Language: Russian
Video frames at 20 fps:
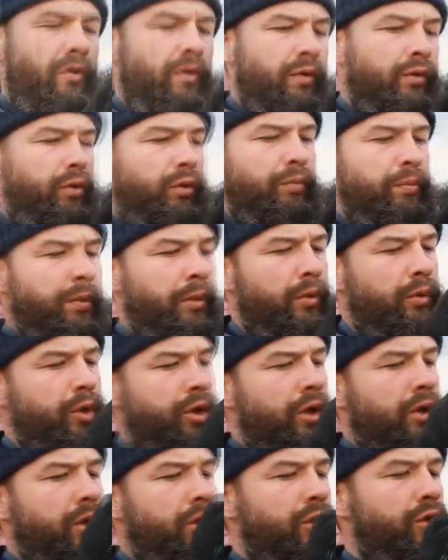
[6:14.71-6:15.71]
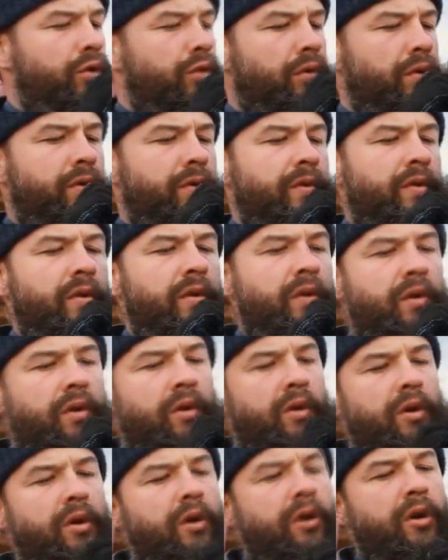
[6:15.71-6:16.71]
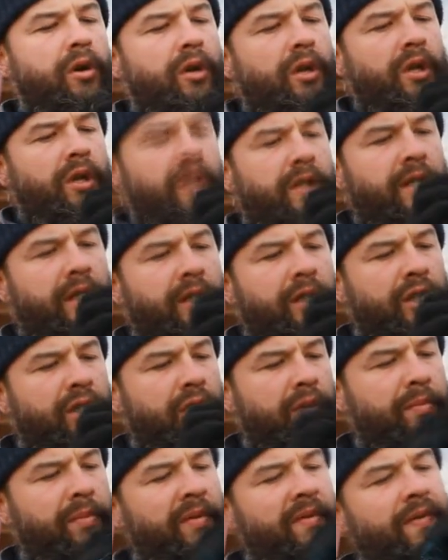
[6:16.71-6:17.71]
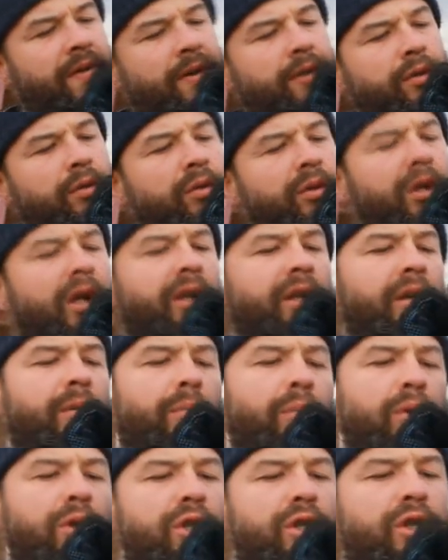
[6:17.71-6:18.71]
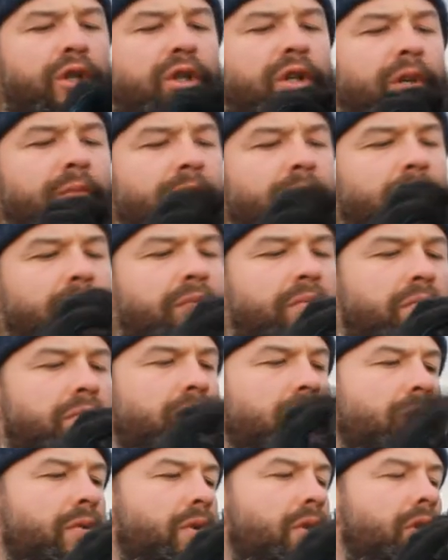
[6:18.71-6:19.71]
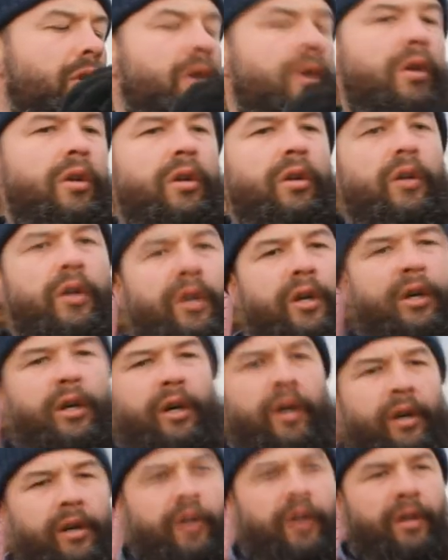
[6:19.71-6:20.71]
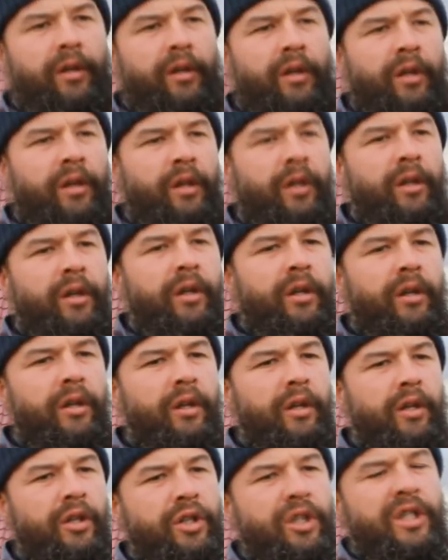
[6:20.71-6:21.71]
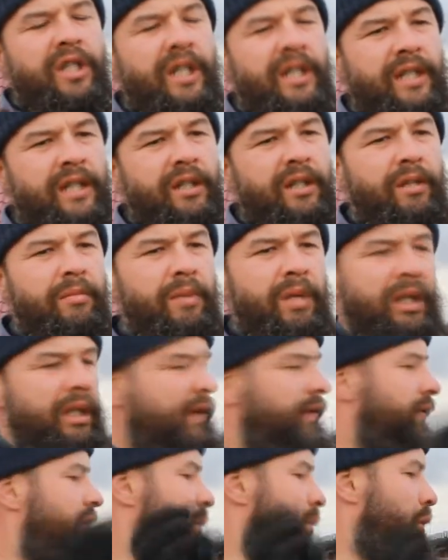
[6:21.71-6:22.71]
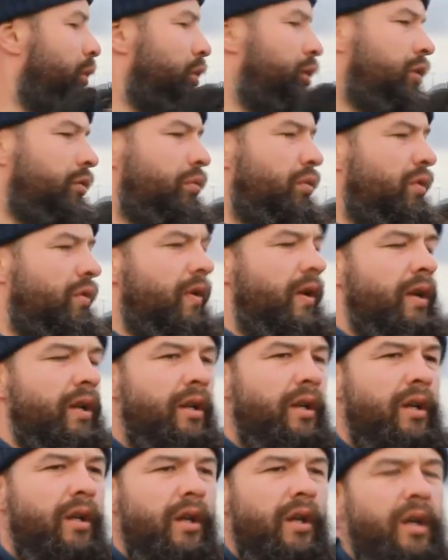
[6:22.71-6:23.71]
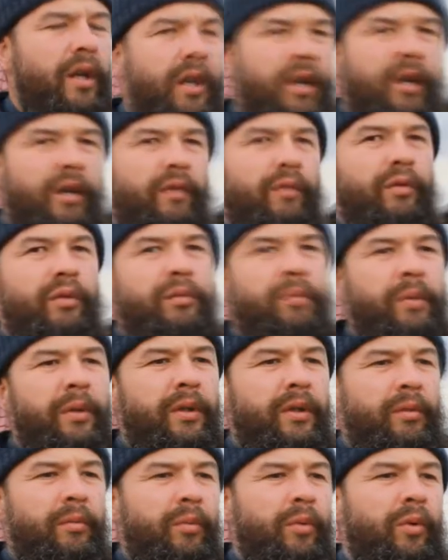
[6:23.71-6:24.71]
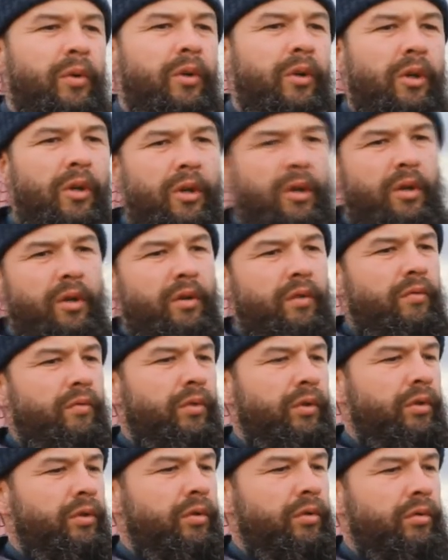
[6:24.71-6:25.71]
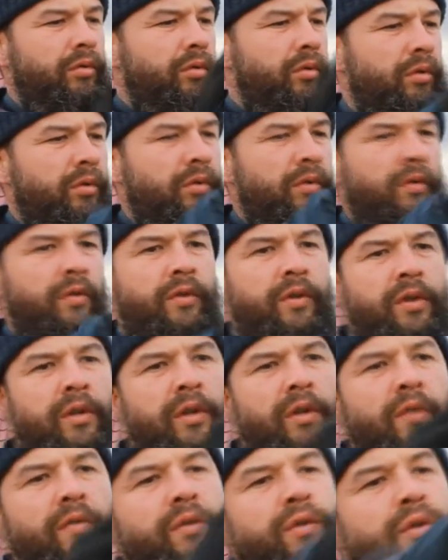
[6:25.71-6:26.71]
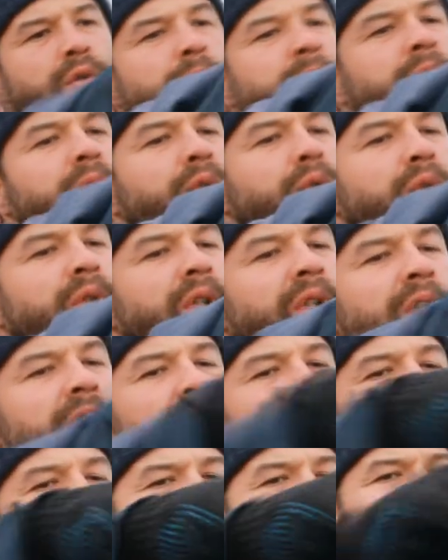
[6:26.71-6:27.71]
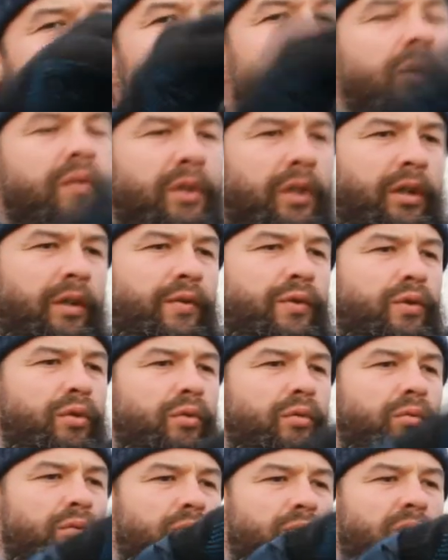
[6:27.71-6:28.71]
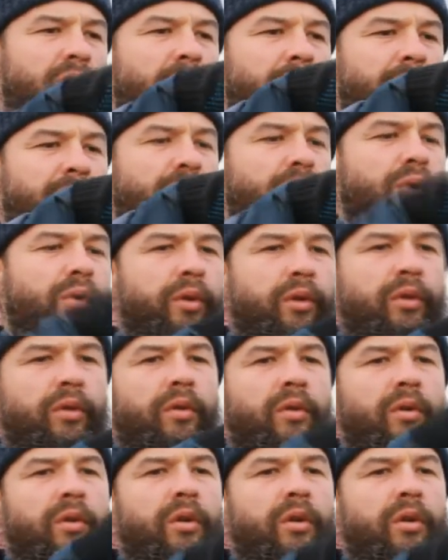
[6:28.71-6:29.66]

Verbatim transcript: ну вот тут получилось, что сеточка по факту-то она больше, чем... А, 60 сантиметров, немножко буквально. Вот, поэтому вот, э, вот собственно, тут и такие пазики вот она все, ну, как бы входит.